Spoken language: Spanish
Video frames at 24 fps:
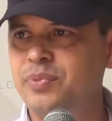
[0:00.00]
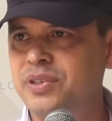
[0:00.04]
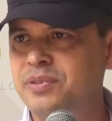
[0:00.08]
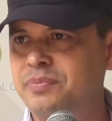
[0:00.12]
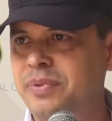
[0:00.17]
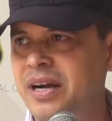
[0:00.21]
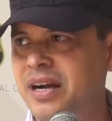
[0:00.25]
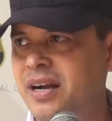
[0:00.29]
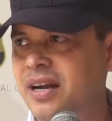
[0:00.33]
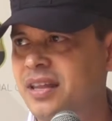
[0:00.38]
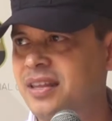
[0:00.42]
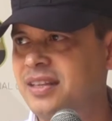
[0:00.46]
pues
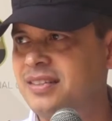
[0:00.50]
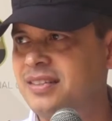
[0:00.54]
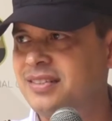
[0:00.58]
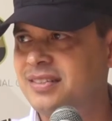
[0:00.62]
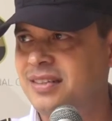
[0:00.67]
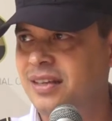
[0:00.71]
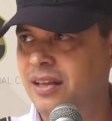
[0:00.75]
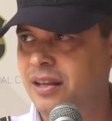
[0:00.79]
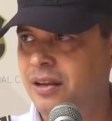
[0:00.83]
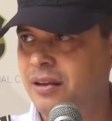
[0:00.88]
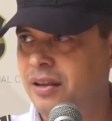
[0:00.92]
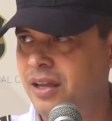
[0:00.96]
van a
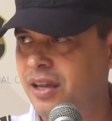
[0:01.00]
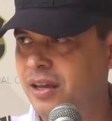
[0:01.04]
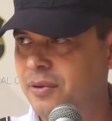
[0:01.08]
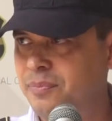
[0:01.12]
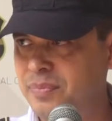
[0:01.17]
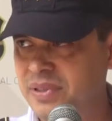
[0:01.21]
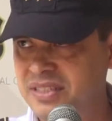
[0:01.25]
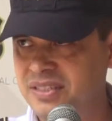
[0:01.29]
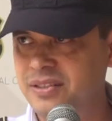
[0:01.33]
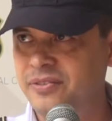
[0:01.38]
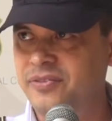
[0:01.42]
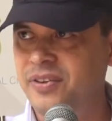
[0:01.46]
decir
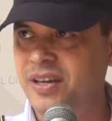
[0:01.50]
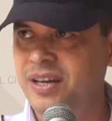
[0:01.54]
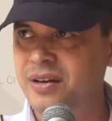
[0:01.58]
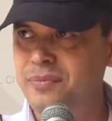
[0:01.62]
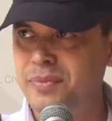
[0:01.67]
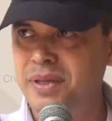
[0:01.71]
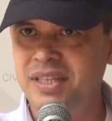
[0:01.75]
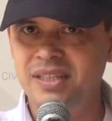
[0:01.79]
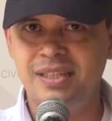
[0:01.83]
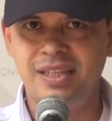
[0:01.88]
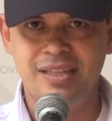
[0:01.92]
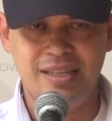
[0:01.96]

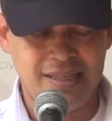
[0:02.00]
específicamente